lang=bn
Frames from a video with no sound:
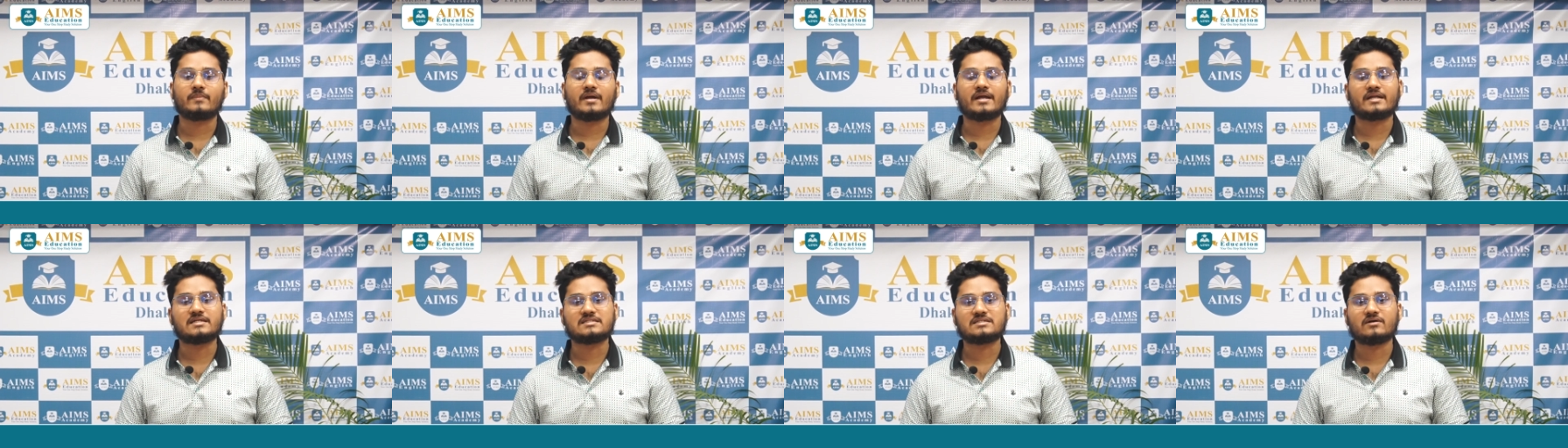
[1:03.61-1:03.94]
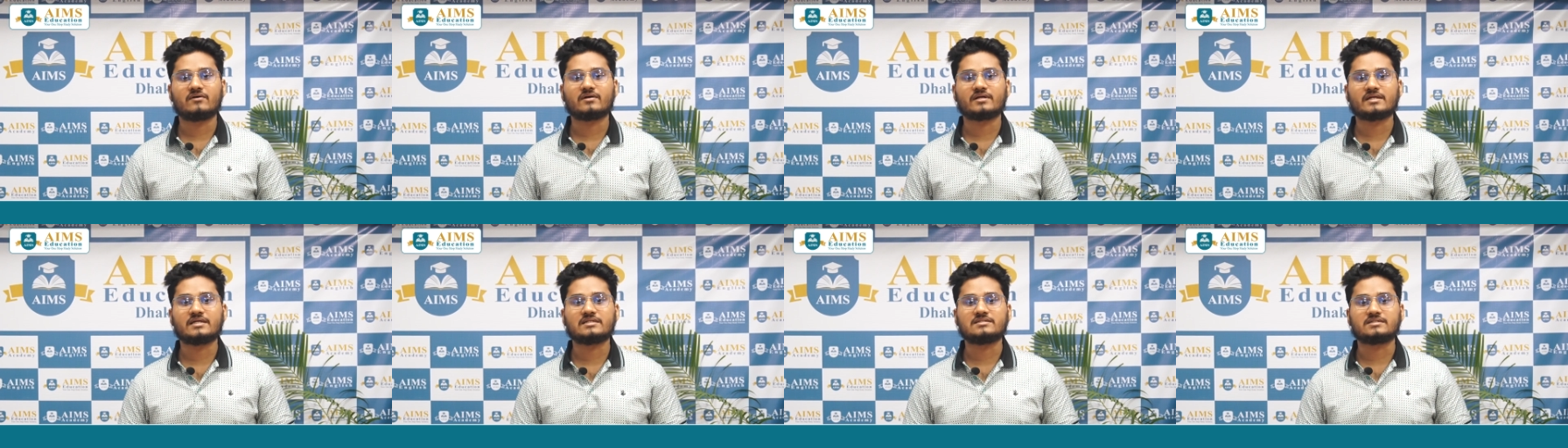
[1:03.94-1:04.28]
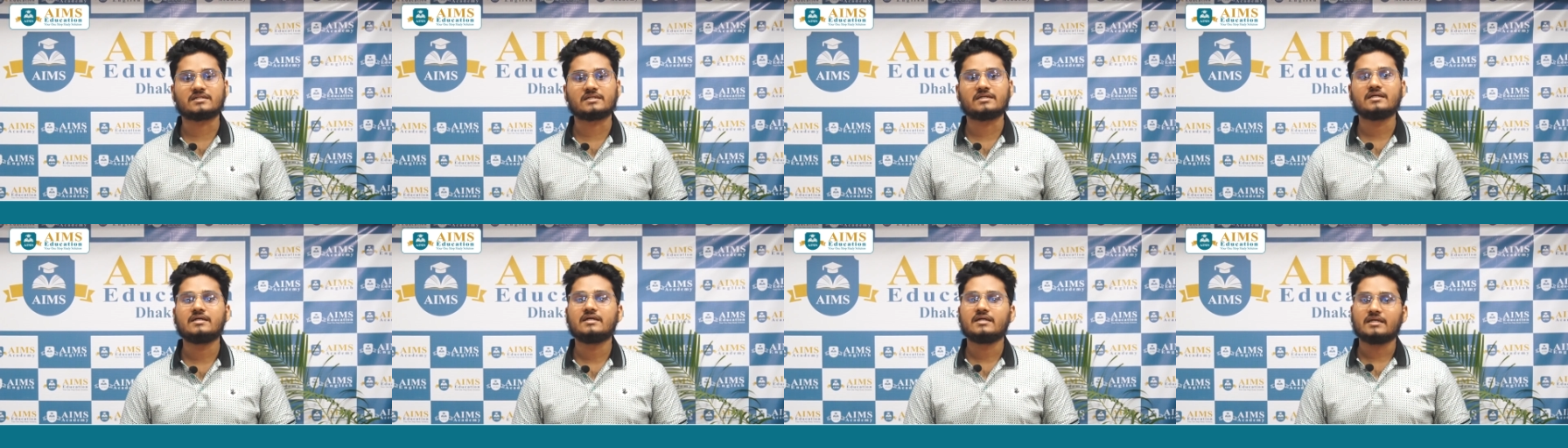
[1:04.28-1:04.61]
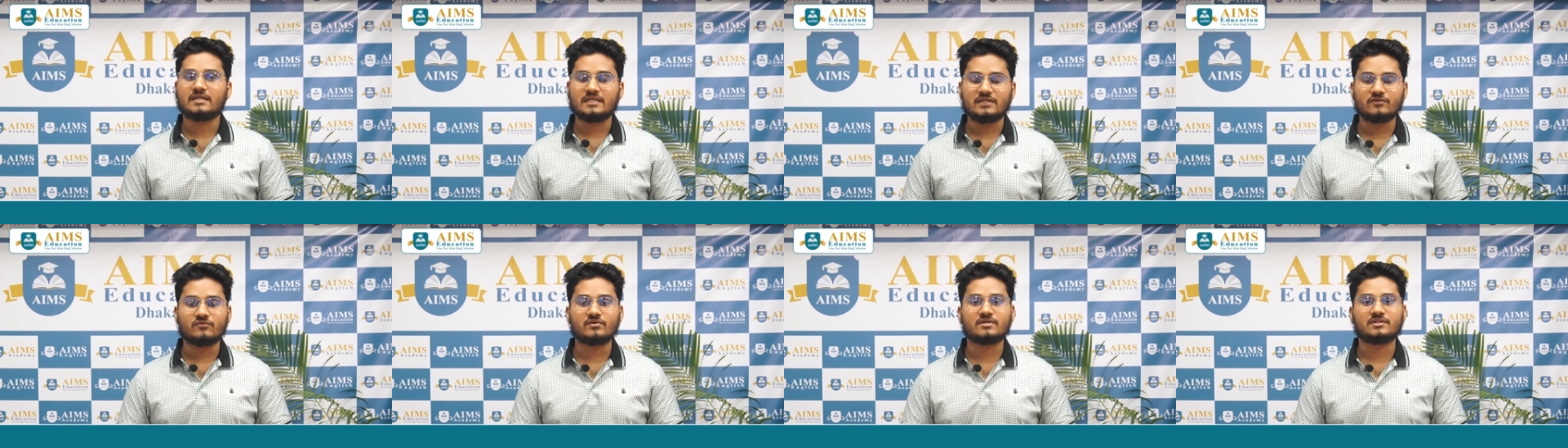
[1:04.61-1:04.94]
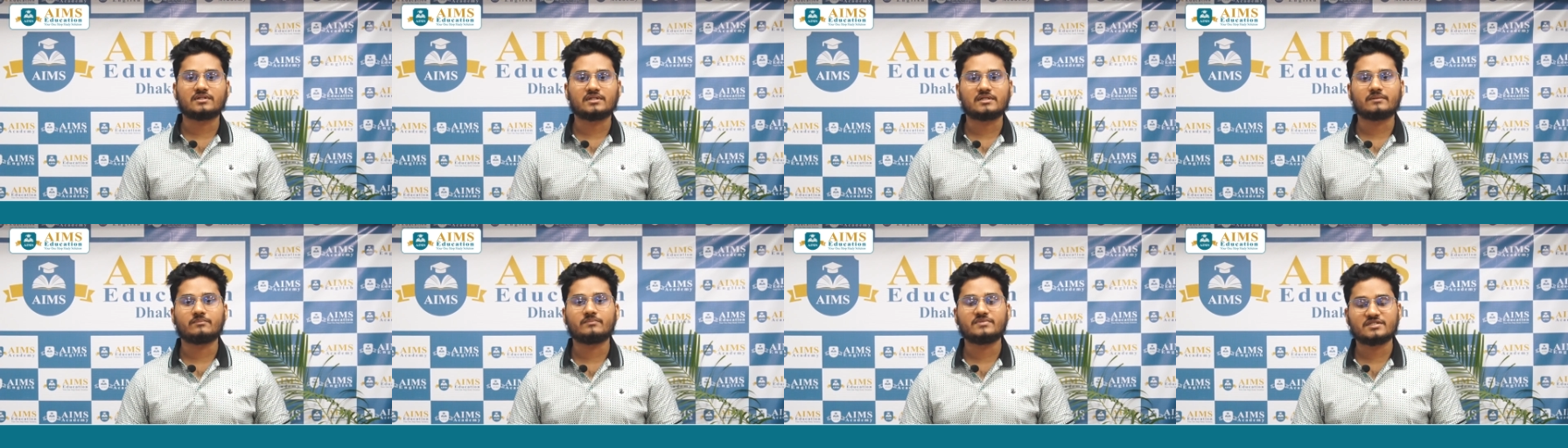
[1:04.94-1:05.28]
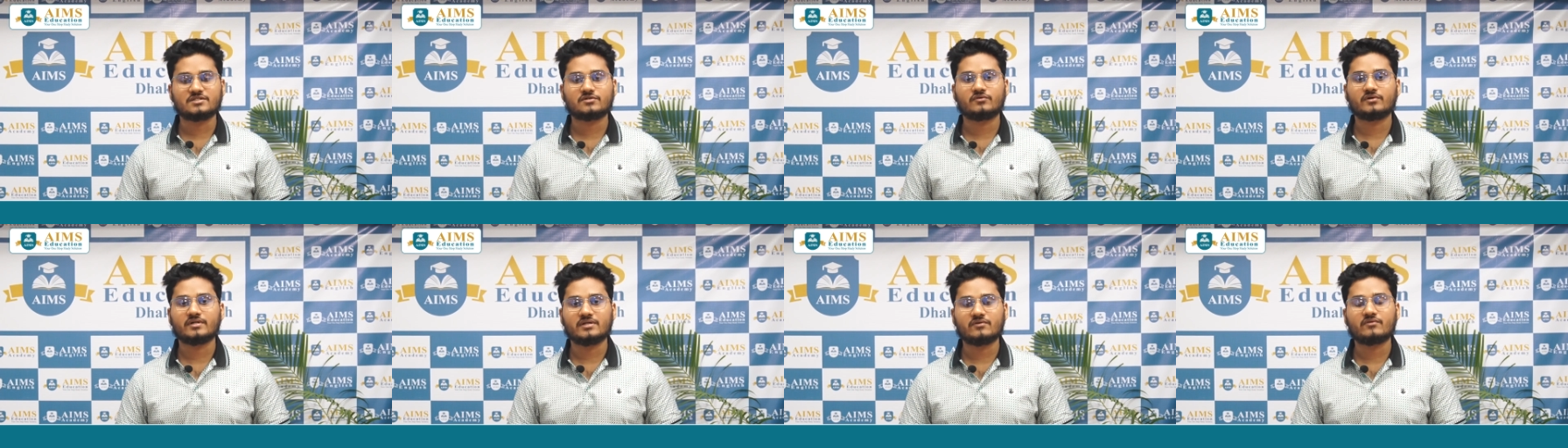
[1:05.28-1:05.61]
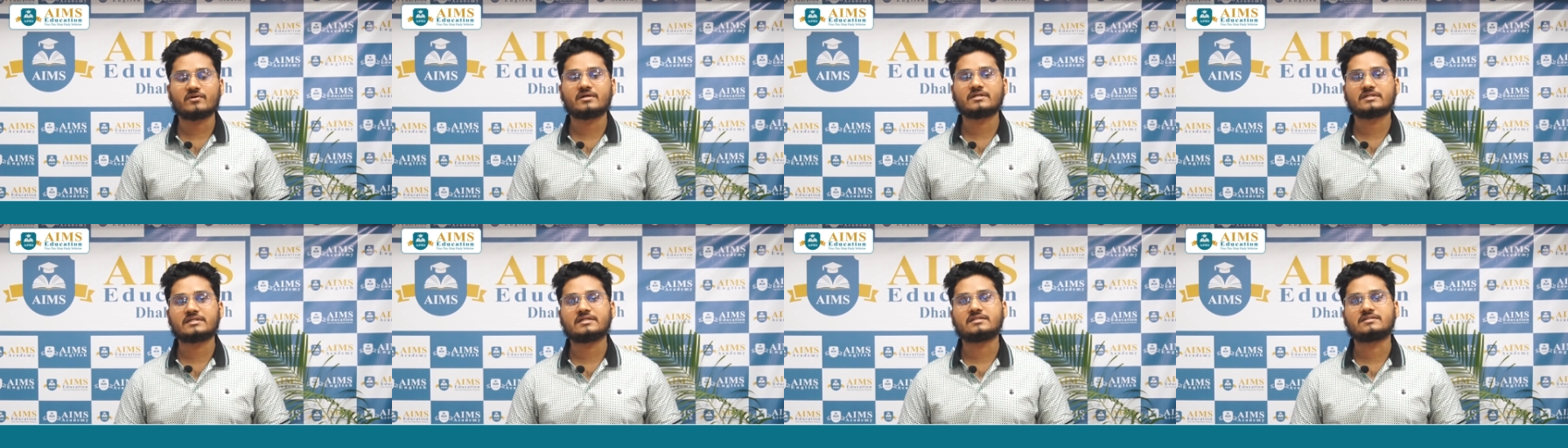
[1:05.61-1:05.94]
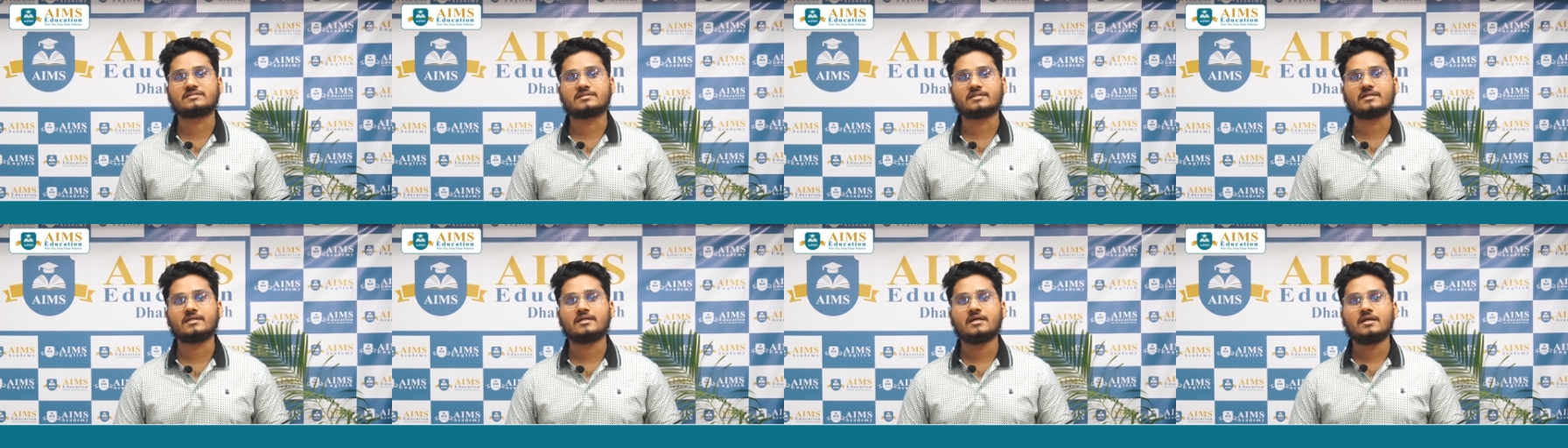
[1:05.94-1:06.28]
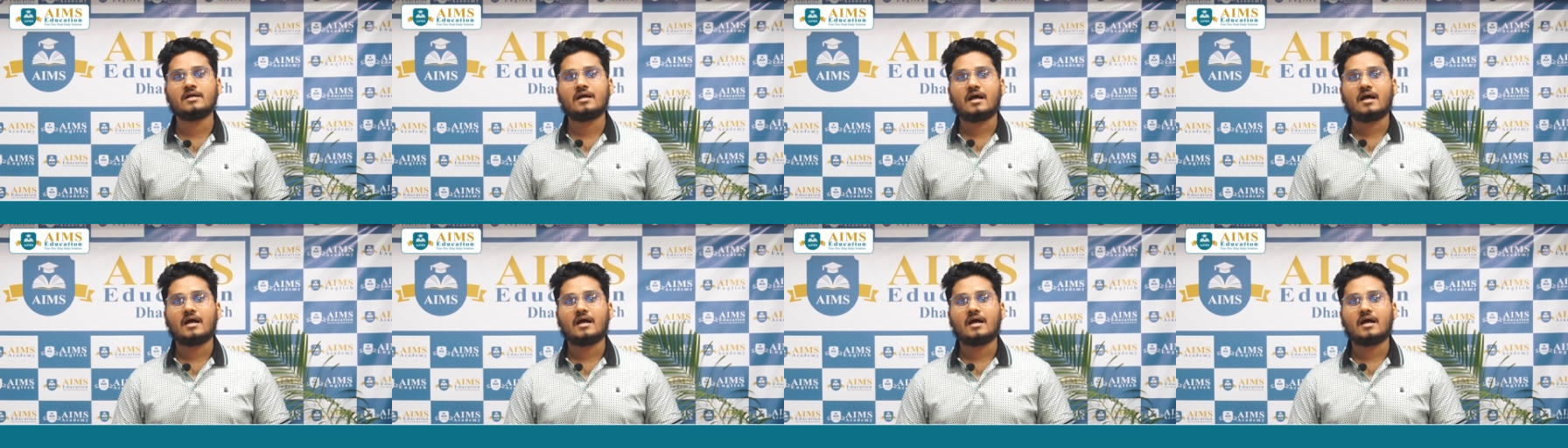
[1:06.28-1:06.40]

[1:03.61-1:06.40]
বাইরে যাওয়ার ক্ষেত্রে ইউকেতে বিশেষ করে ইউকের ক্ষেত্রে